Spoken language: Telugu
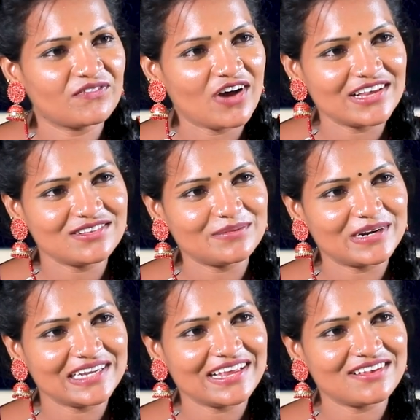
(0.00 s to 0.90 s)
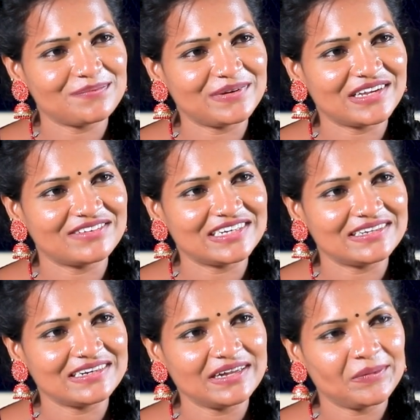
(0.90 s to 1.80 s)
వాయిస్ని బట్టి కీస్ పిట్ట
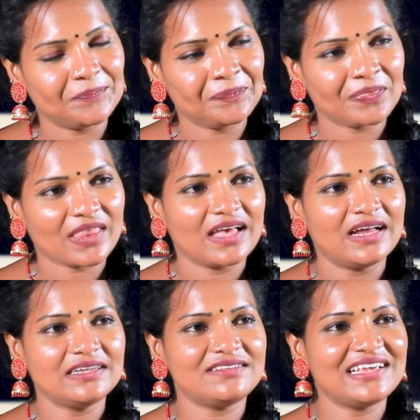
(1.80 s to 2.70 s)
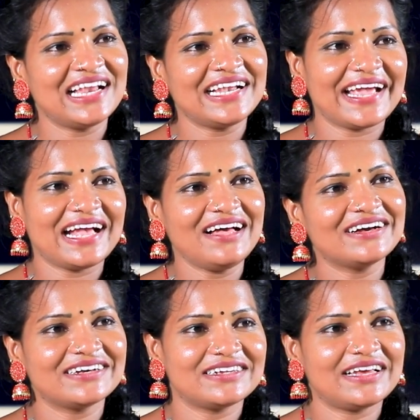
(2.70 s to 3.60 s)
పెట్టిరా అంటే సింగిల్ టేకా
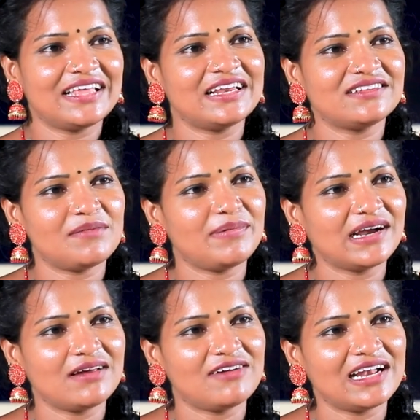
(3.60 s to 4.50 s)
ఏదన్నా నేను